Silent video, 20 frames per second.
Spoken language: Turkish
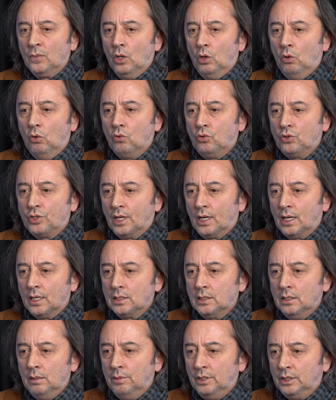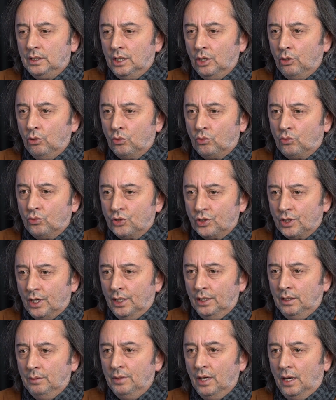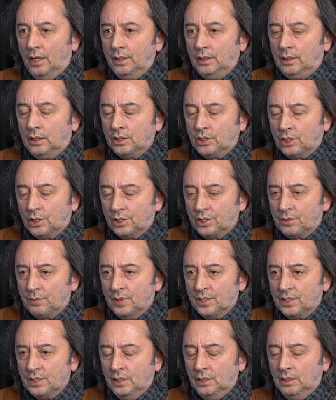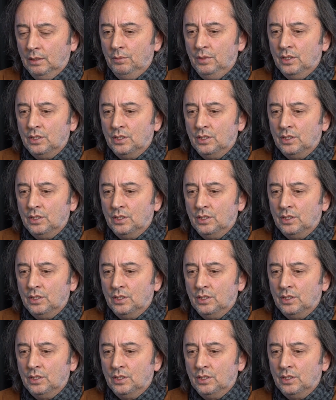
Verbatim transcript: O kuşak aslında bir terör kuşağıydı, bir harita çalışmasıydı.